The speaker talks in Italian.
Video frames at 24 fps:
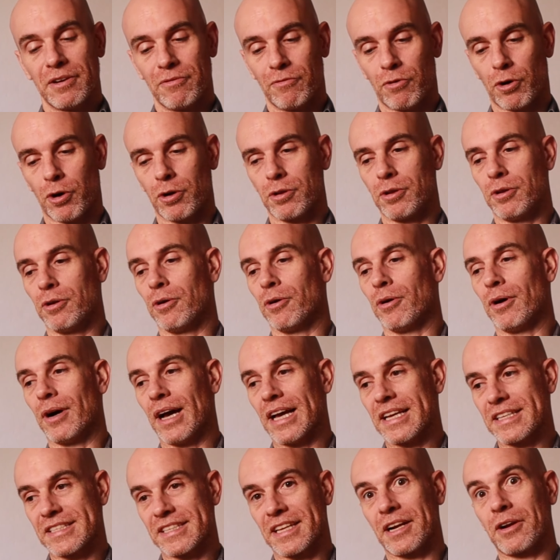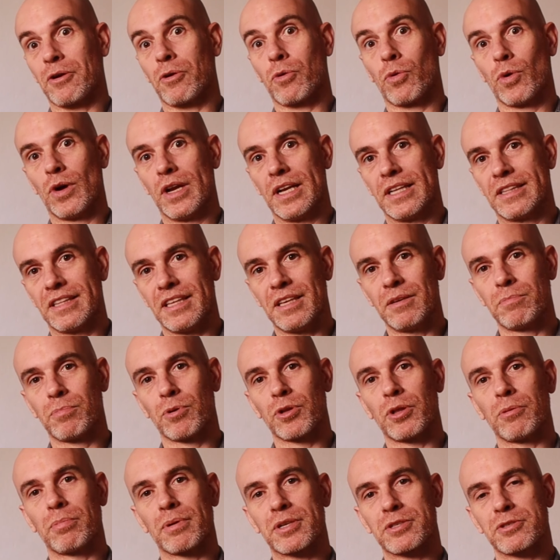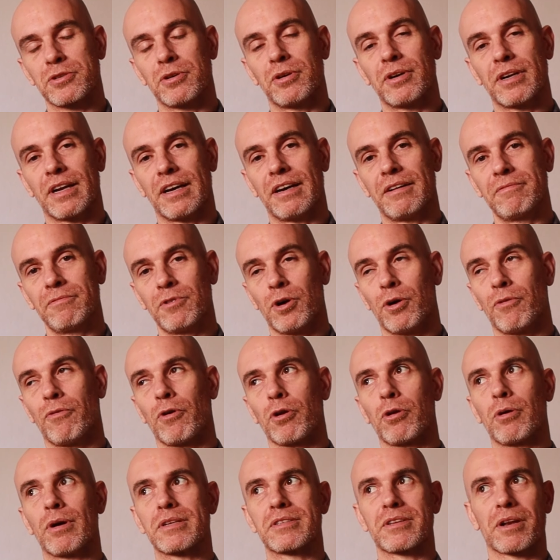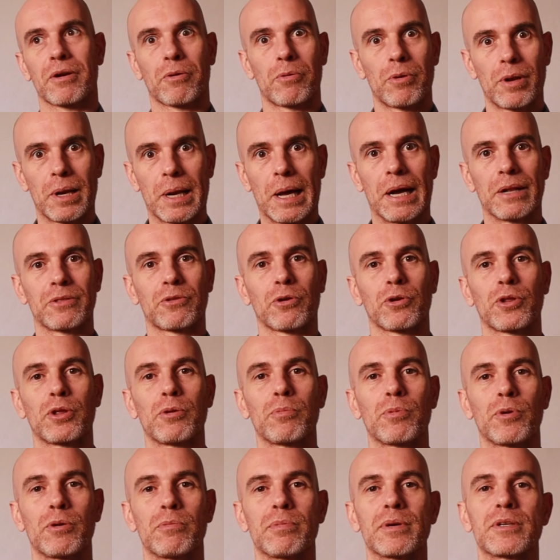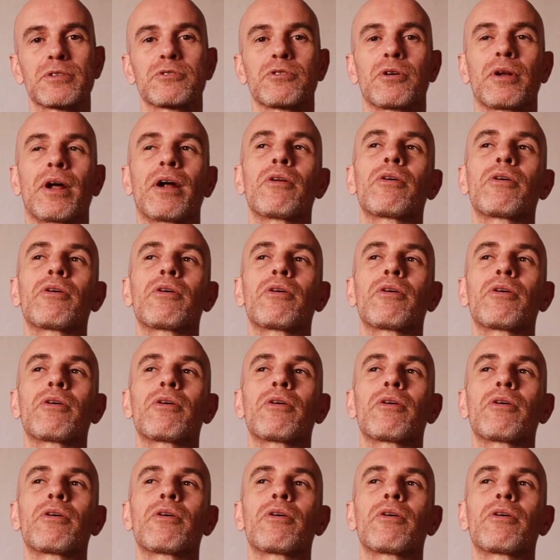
Voglio essere quel tipo di persona o voglio essere quell'altro tipo di persona?